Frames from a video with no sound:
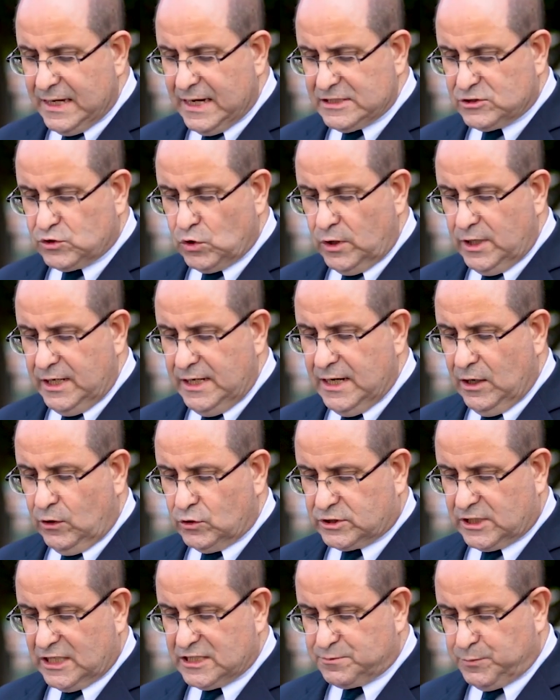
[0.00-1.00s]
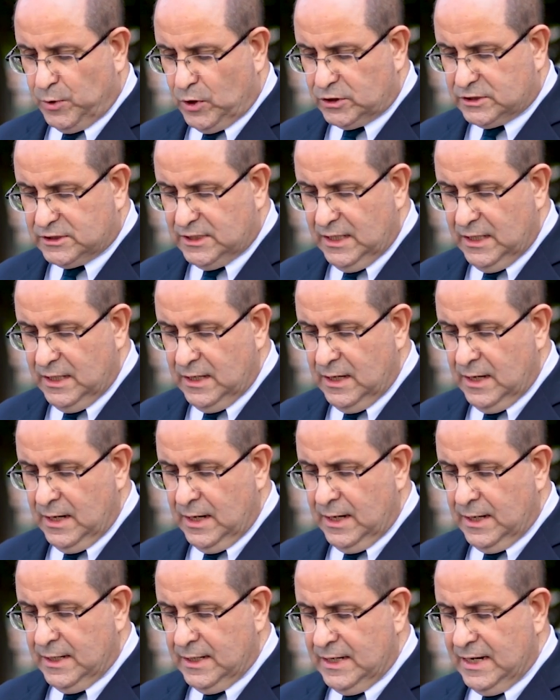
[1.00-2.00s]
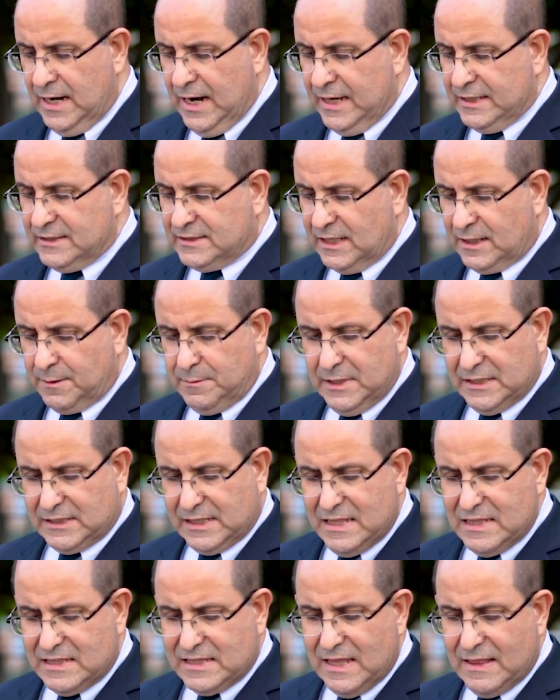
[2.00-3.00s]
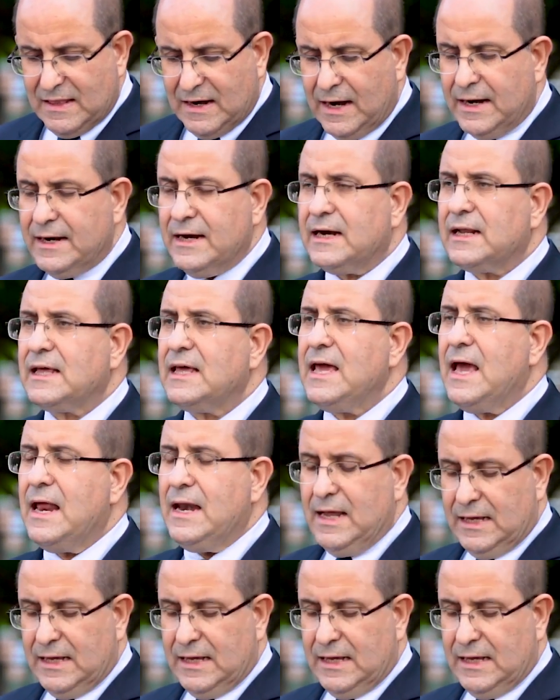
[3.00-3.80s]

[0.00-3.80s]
de gasolina o transporte, ni la intermitencia de la energía